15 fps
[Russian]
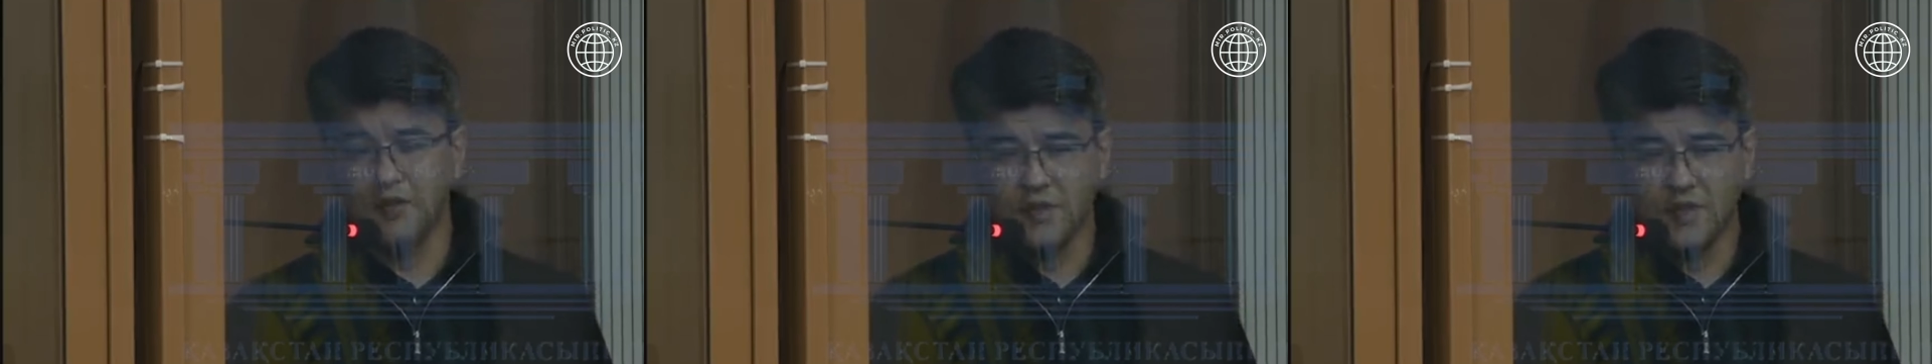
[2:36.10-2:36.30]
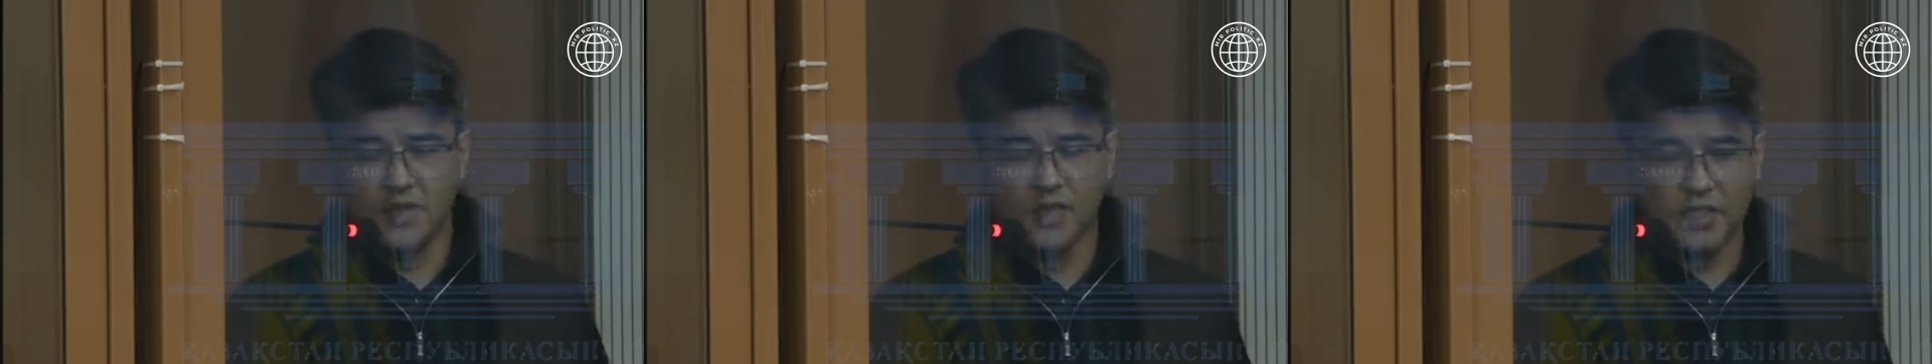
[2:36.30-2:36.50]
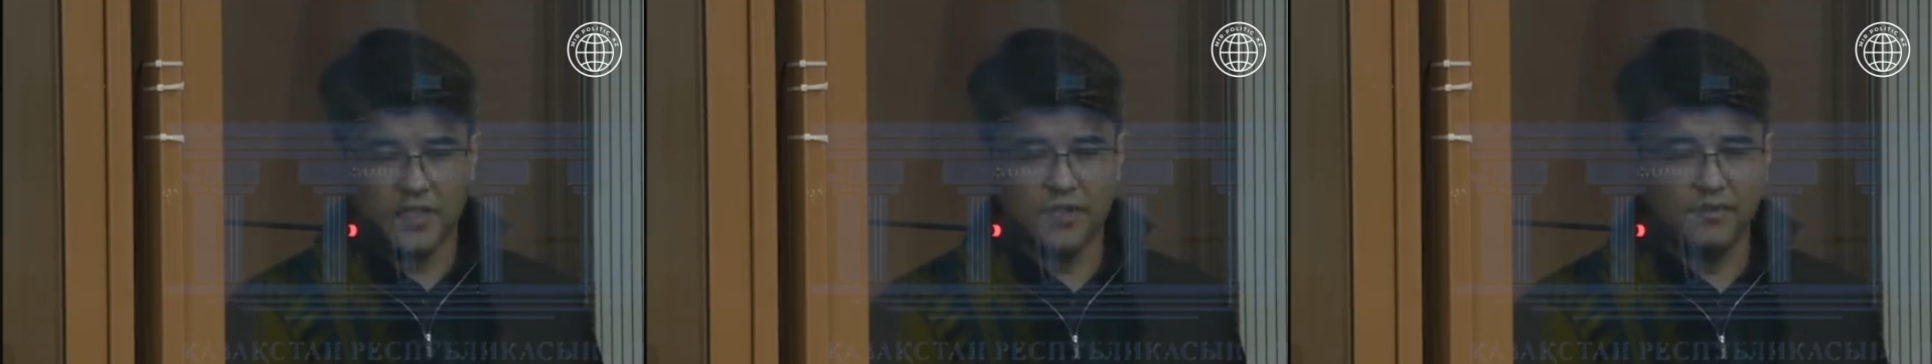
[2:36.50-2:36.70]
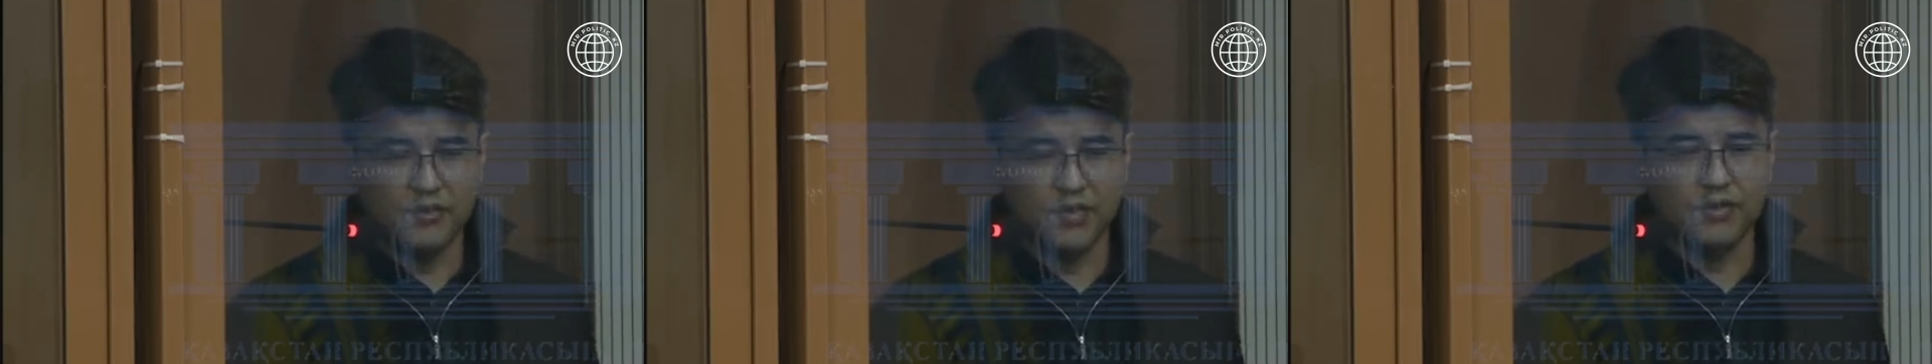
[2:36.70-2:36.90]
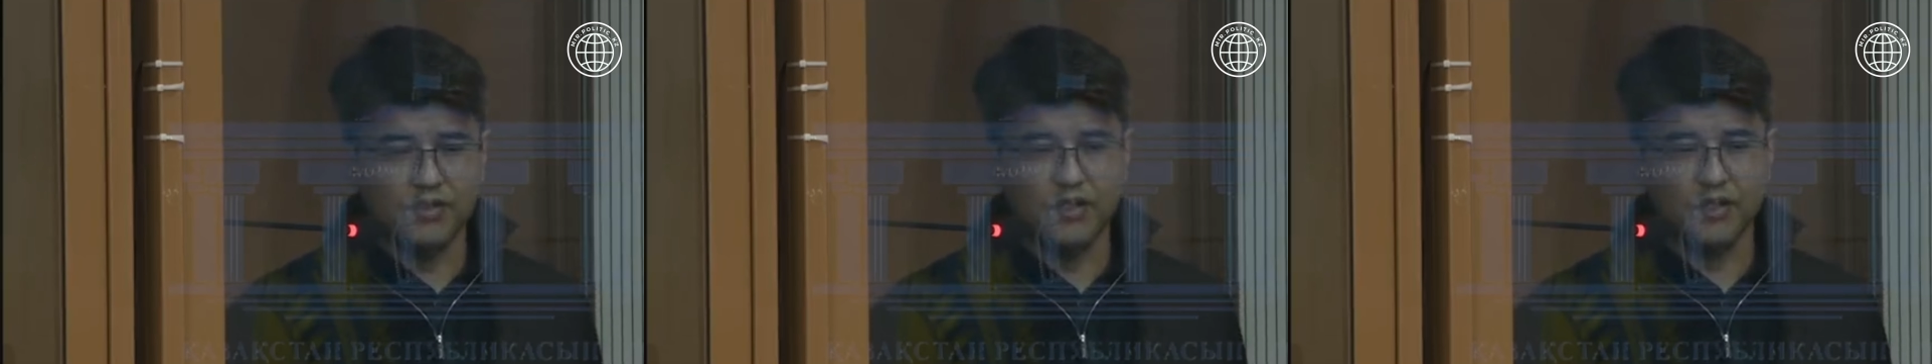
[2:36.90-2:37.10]
на этом видео
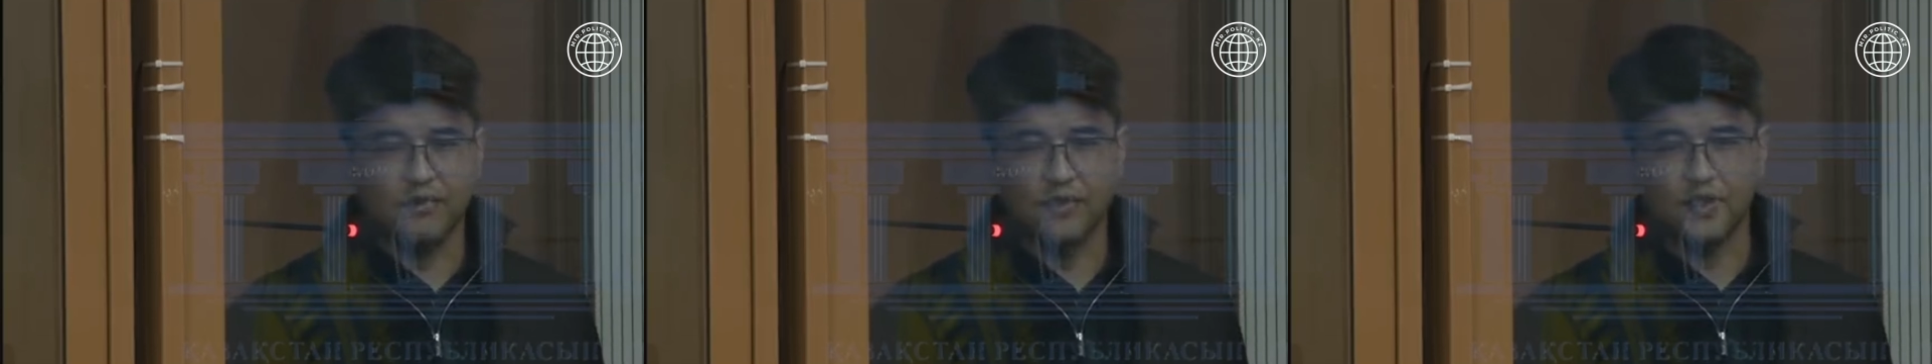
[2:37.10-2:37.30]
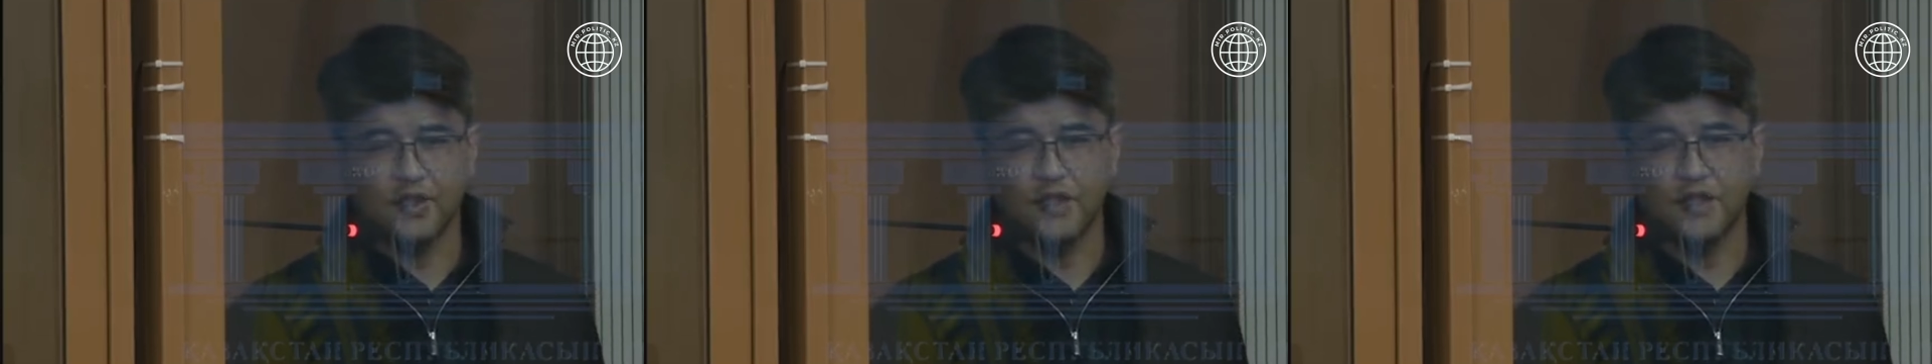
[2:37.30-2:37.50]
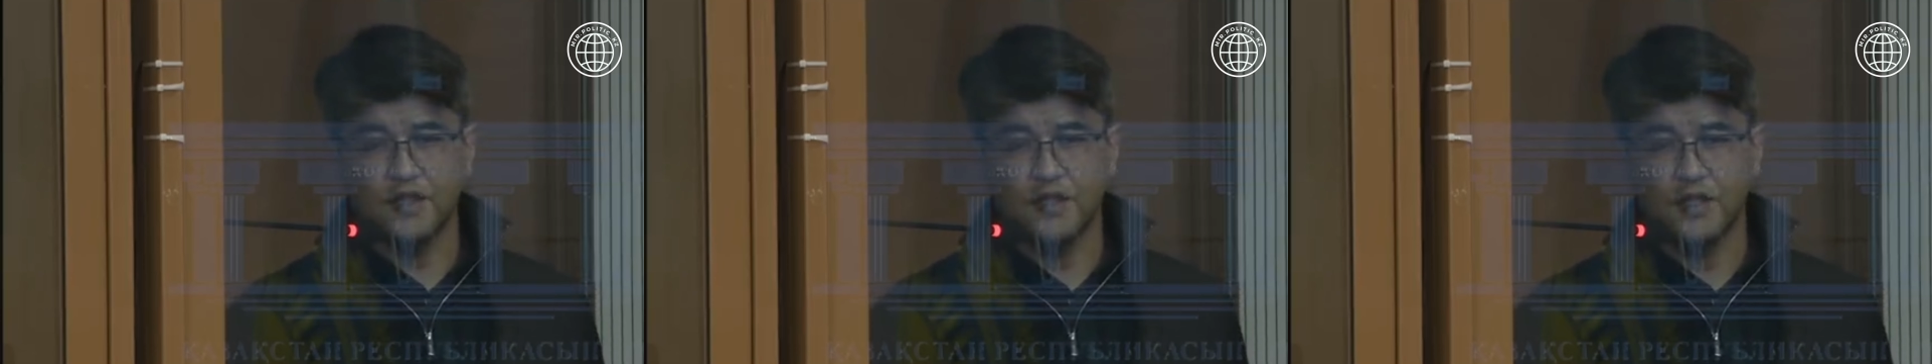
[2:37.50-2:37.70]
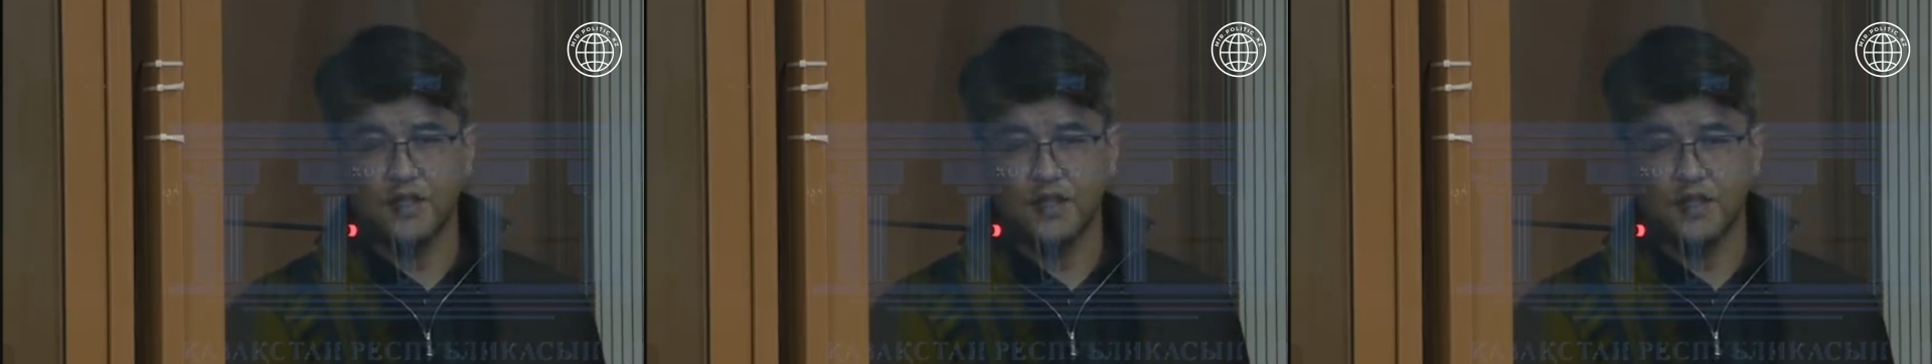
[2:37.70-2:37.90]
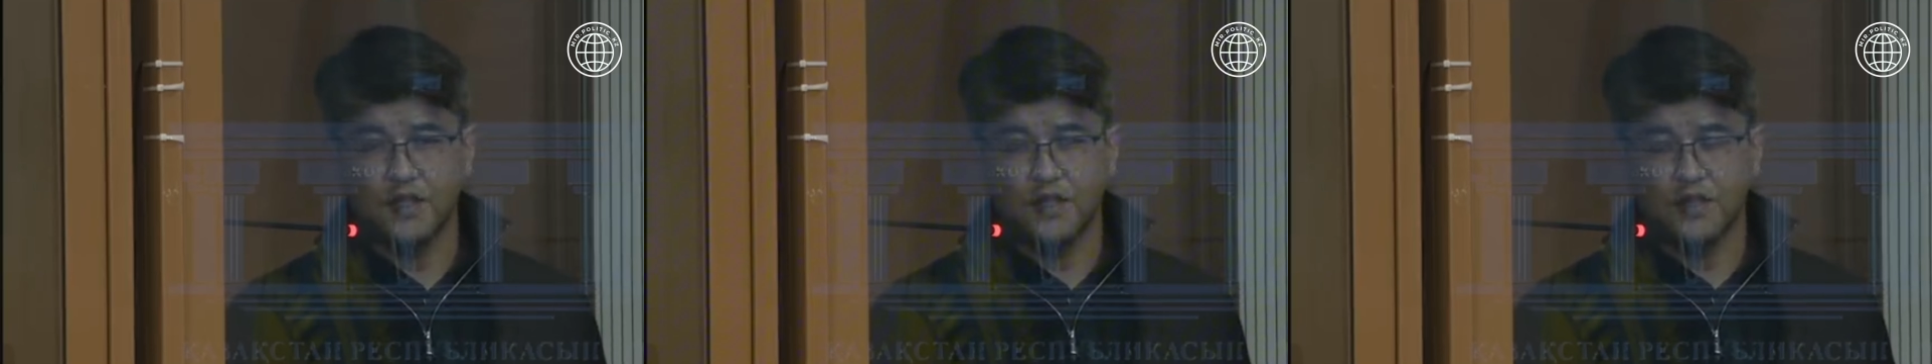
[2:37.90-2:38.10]
даже, Ваша честь,
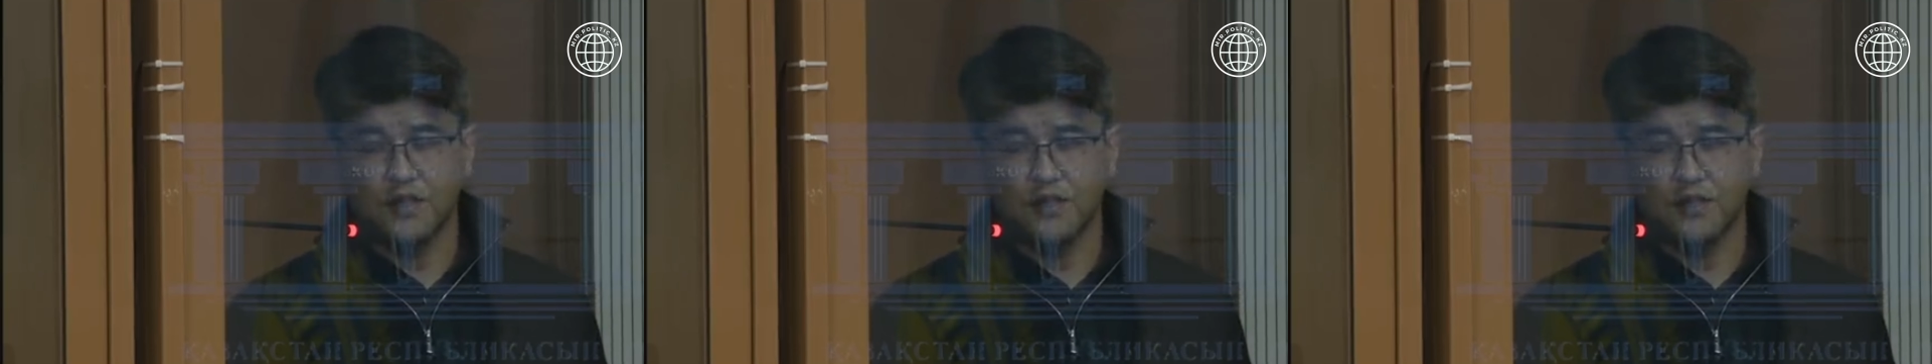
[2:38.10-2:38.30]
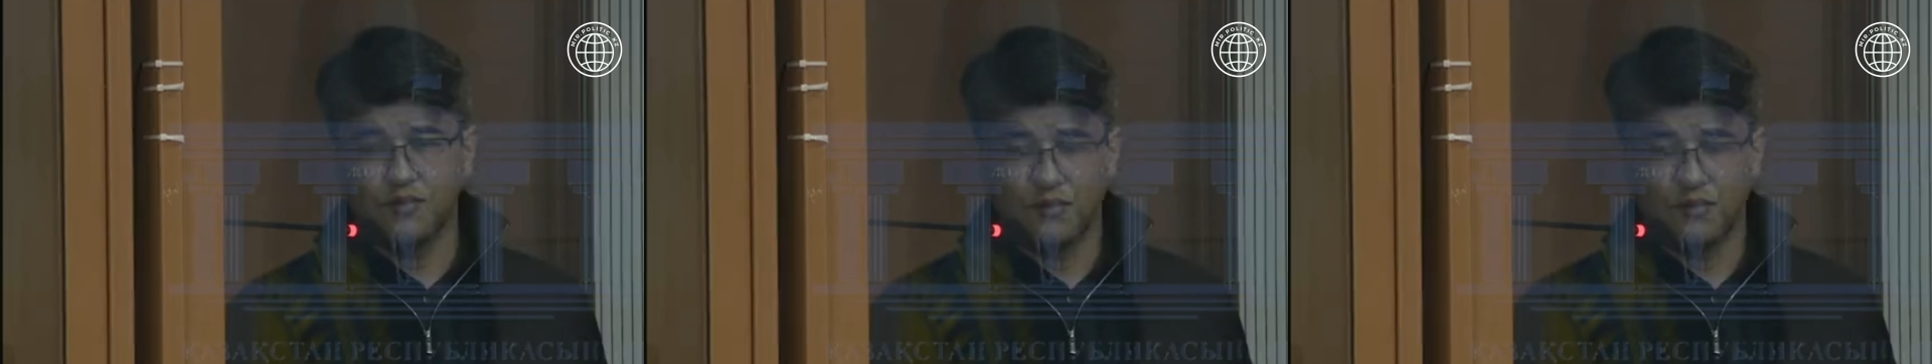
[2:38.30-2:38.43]
что